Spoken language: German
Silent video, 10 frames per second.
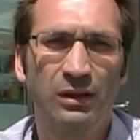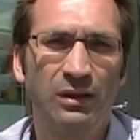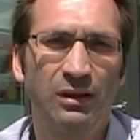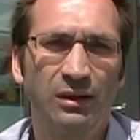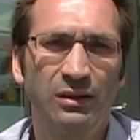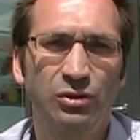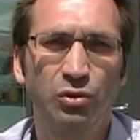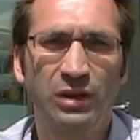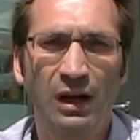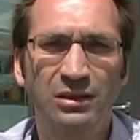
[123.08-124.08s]
äh, äh,
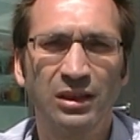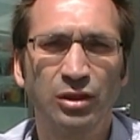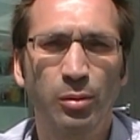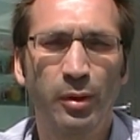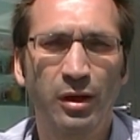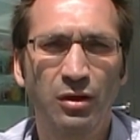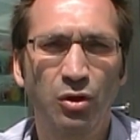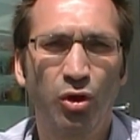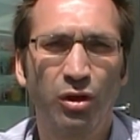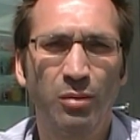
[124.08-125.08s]
Sozialzentrum
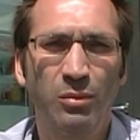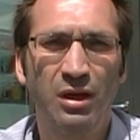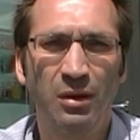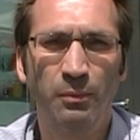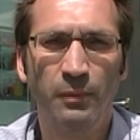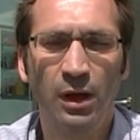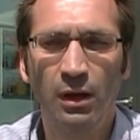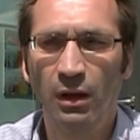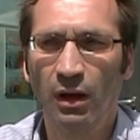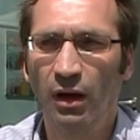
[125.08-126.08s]
errichten können in Girm,
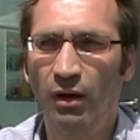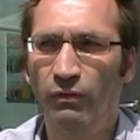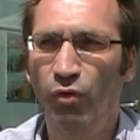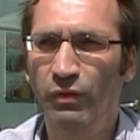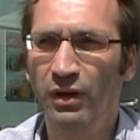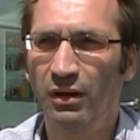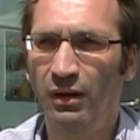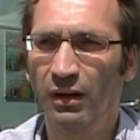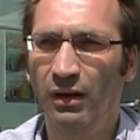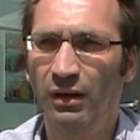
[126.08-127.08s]
wo
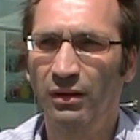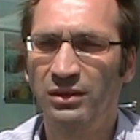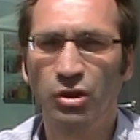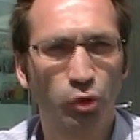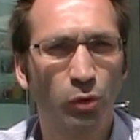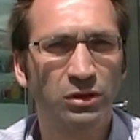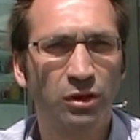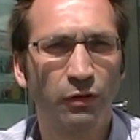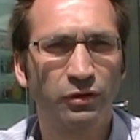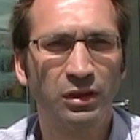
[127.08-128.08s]
wir sehr
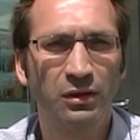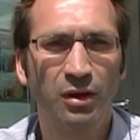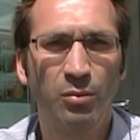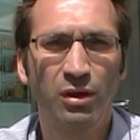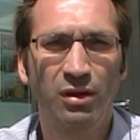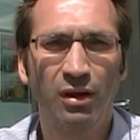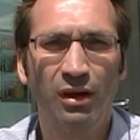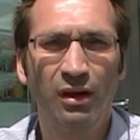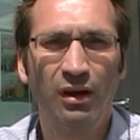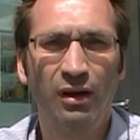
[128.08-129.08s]
stolz darauf sind, nämlich
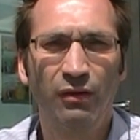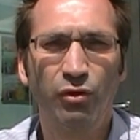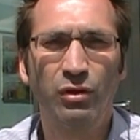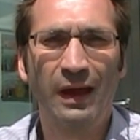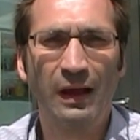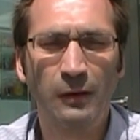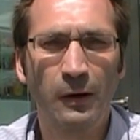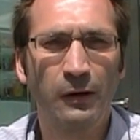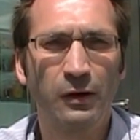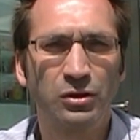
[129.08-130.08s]
für die
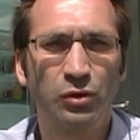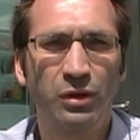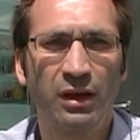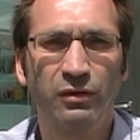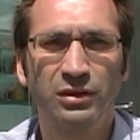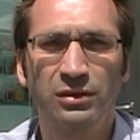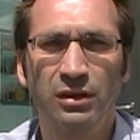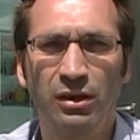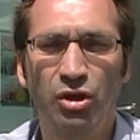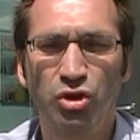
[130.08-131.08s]
ältere Generation hier etwas
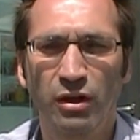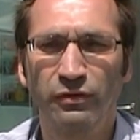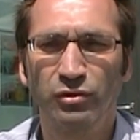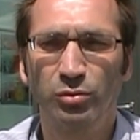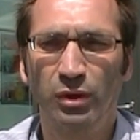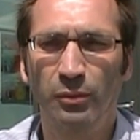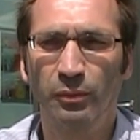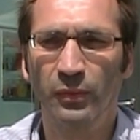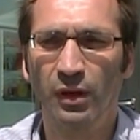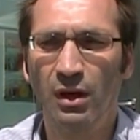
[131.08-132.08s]
geschaffen zu haben.